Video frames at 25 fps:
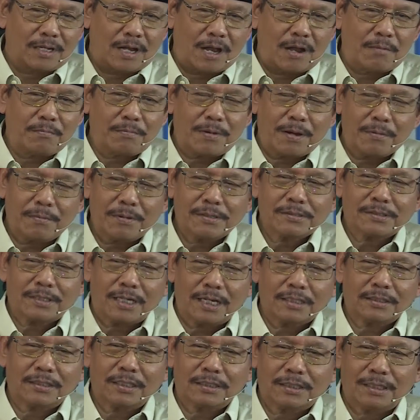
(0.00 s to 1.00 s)
Ampama
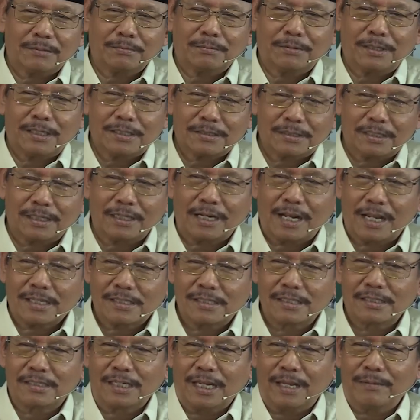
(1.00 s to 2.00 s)
saya tetap Kristen
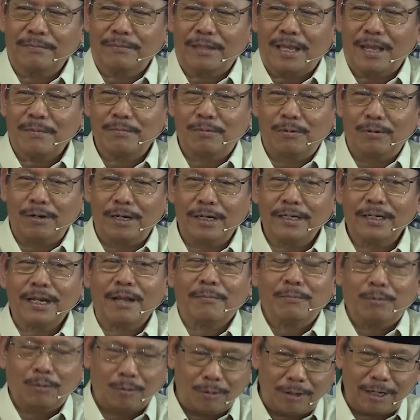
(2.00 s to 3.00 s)
ngaji di MTA boleh ndak?
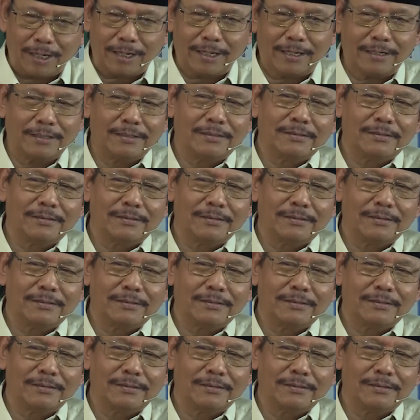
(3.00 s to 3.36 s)
Boleh.